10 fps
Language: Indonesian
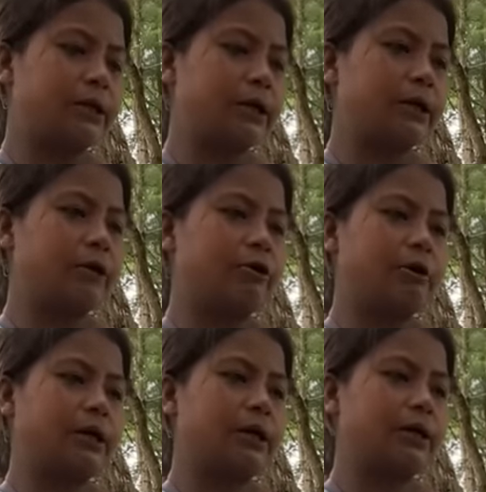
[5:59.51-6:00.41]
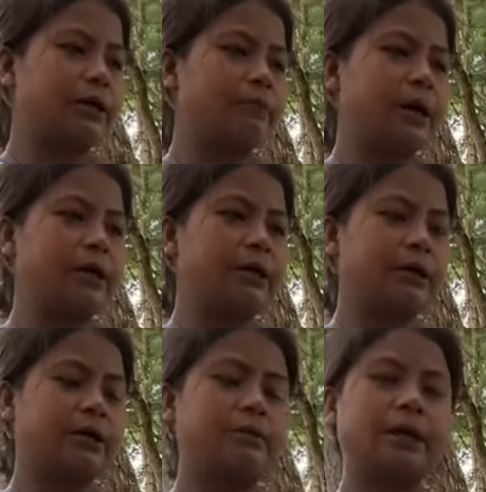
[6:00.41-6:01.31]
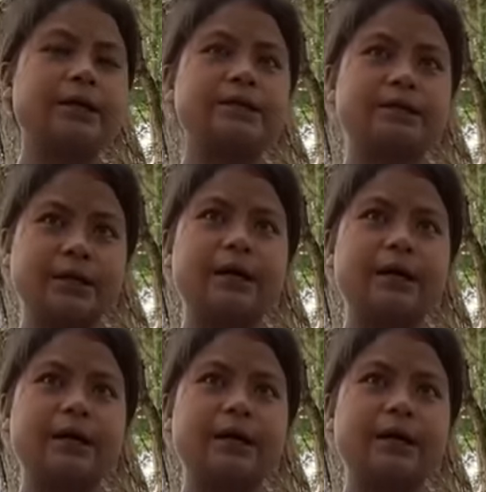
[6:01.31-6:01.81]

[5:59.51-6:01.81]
te kidon kan ki bayeng ki belai isen